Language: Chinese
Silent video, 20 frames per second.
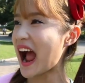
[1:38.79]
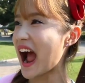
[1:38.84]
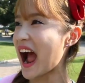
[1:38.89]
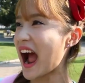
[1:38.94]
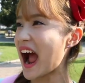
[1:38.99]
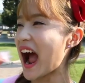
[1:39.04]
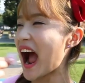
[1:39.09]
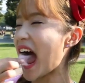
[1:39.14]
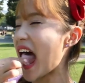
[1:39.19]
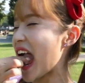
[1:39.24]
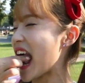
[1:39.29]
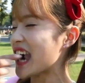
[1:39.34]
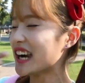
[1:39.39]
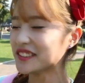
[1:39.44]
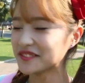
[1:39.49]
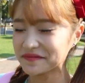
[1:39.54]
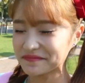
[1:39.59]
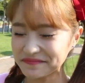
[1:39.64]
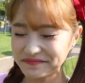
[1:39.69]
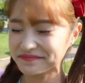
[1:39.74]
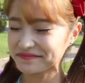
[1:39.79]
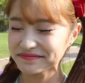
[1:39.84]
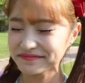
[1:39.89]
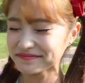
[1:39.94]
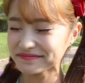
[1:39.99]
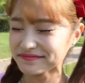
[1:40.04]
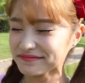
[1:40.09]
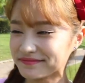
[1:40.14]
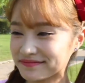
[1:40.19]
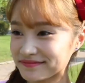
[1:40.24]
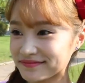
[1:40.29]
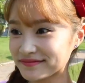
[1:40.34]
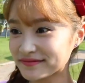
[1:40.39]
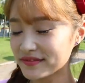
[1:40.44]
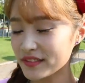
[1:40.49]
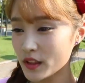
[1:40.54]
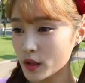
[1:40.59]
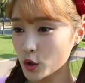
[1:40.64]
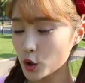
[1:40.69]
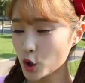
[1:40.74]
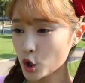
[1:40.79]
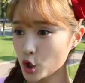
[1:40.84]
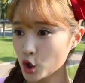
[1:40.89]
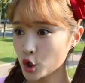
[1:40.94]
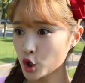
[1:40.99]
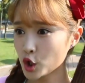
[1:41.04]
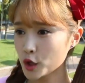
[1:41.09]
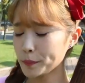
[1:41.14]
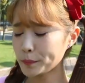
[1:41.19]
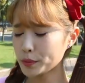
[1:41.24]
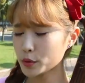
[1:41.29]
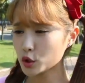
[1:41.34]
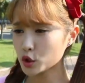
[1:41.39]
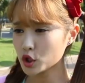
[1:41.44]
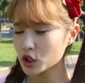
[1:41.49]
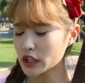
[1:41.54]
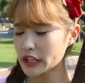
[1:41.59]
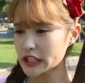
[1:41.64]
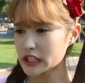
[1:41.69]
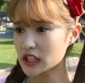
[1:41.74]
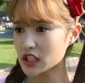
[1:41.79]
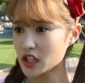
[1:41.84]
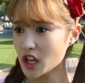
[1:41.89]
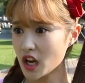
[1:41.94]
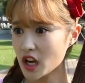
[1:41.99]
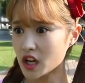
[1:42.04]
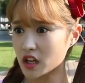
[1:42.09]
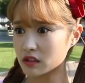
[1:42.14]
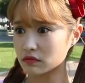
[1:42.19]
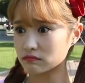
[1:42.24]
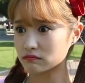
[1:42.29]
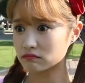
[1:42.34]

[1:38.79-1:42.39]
啊！哦，是普鲁里。